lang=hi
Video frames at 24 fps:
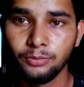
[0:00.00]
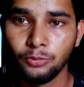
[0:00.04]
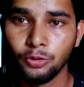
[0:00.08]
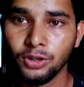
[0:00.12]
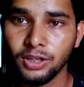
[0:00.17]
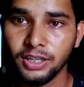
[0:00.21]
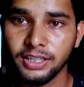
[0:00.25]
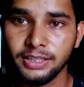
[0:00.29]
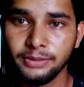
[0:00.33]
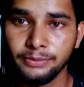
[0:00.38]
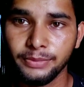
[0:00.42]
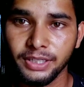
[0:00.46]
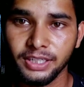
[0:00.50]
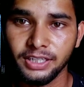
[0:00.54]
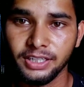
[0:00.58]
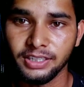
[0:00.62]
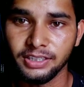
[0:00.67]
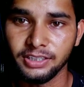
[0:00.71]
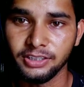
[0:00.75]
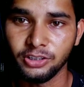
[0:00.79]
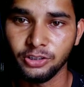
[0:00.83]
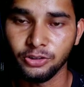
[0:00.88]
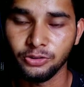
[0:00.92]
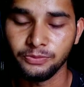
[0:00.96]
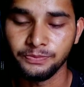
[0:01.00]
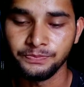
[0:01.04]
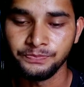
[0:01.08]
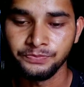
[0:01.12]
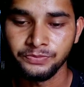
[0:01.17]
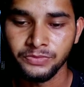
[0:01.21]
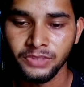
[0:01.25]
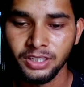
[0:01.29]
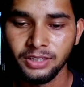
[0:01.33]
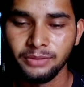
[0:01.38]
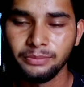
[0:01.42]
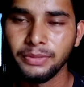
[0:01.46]
बोला कि मैं कर देता
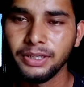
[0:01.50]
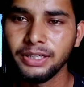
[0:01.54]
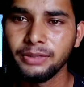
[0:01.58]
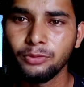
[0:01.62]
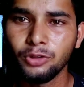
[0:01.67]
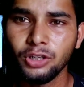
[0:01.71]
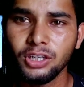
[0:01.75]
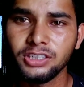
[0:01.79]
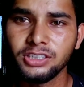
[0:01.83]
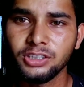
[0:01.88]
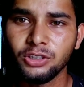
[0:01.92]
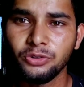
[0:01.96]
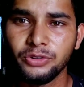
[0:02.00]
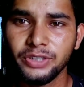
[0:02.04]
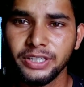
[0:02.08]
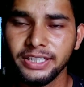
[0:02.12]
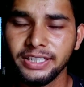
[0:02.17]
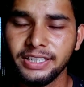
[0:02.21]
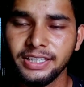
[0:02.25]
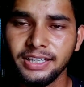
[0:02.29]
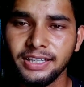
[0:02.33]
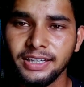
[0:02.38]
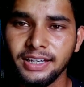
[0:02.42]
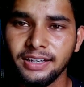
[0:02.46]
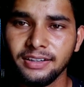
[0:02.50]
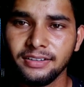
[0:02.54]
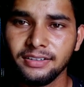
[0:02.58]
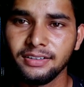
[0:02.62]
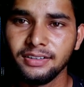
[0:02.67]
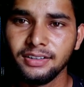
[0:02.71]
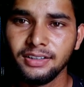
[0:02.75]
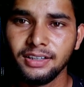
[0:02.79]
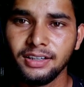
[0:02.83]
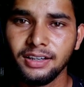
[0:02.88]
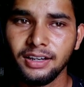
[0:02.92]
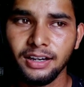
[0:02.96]
हूँ मैंने बोला चलो ठीक है यार
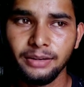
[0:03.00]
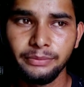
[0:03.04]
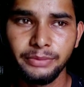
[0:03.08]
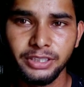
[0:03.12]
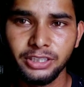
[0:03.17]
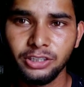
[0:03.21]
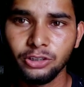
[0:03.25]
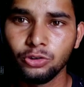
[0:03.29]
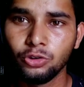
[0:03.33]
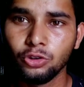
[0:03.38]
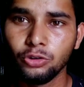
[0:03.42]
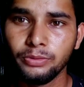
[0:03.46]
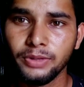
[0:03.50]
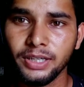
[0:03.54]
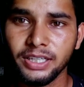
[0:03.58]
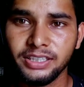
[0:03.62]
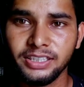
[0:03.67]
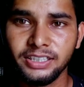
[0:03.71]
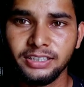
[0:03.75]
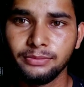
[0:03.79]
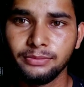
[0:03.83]
अभी तक तो दो बार